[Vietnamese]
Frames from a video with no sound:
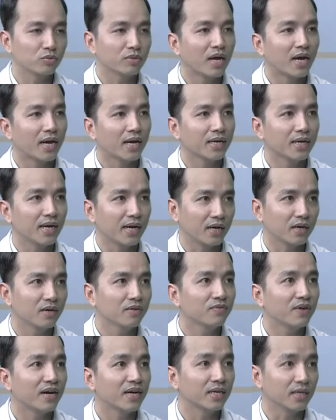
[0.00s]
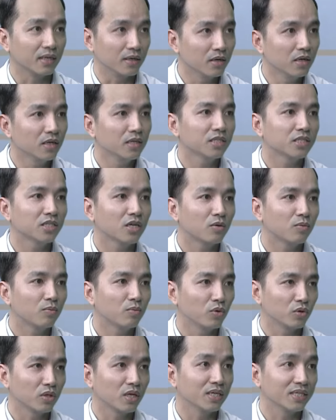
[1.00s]
chúng ta hãy để khớp vai nghỉ ngơi sau
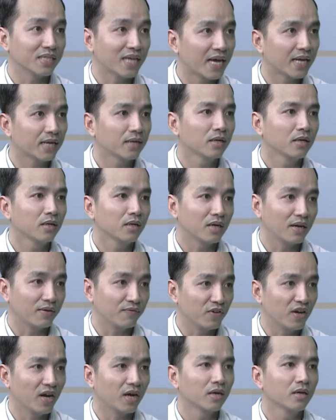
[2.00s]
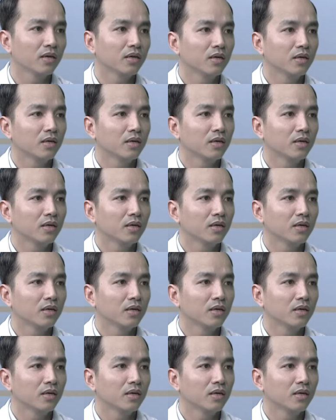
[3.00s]
một thời gian làm việc